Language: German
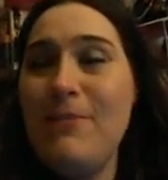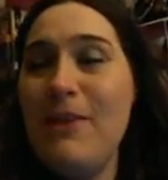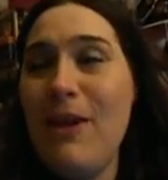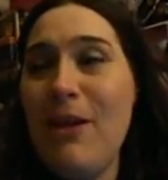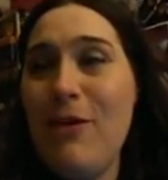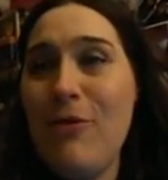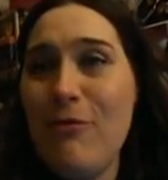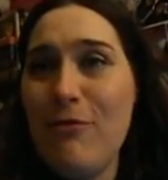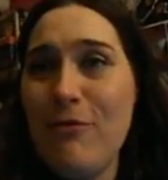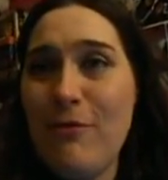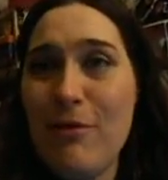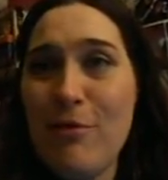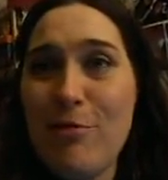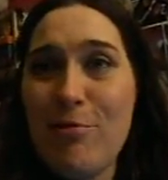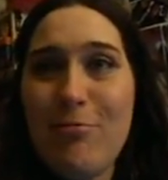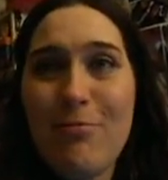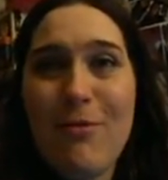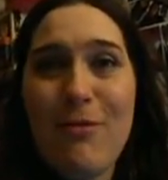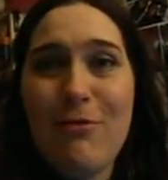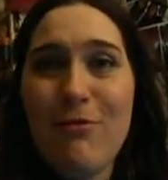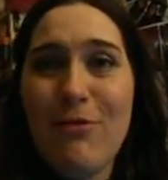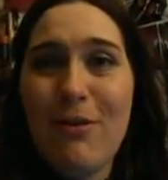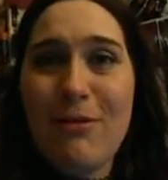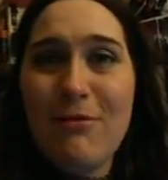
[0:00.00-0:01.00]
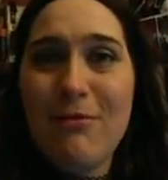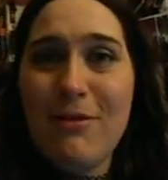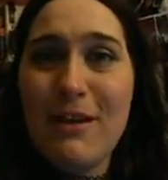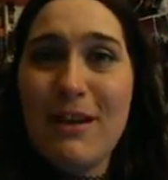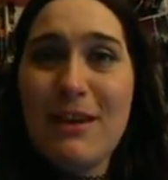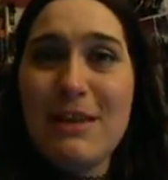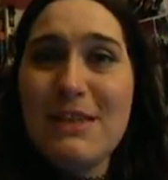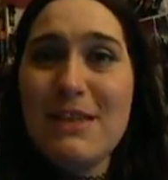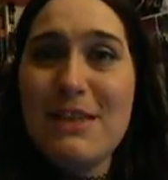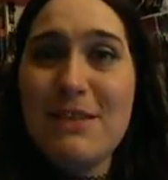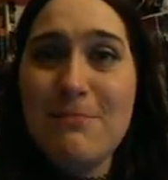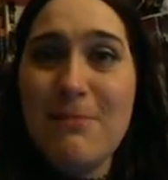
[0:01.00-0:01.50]
ja, es war auf jeden Fall
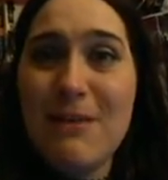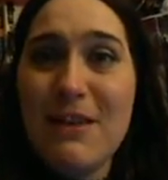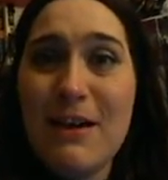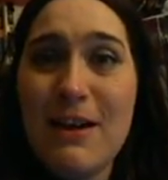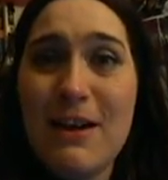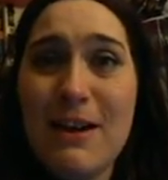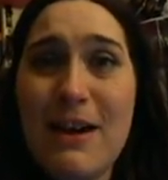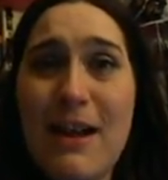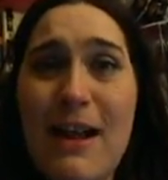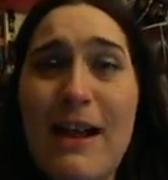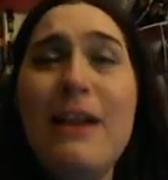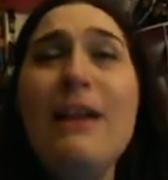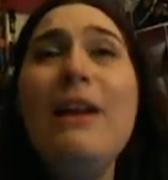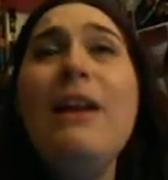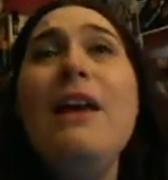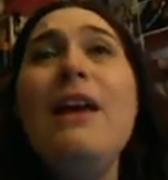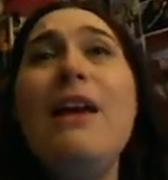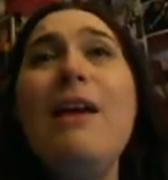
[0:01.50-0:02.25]
richtig mega geil.